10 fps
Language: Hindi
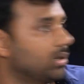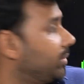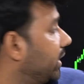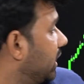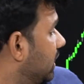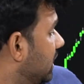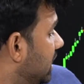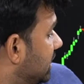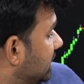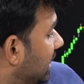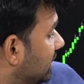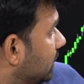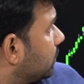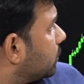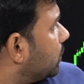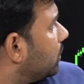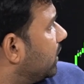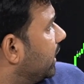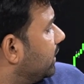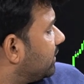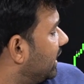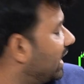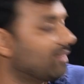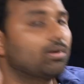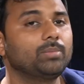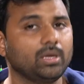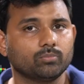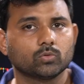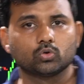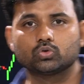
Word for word: पड़ेगा साथ साथ दोस्तों इसके अलावा भी कुछ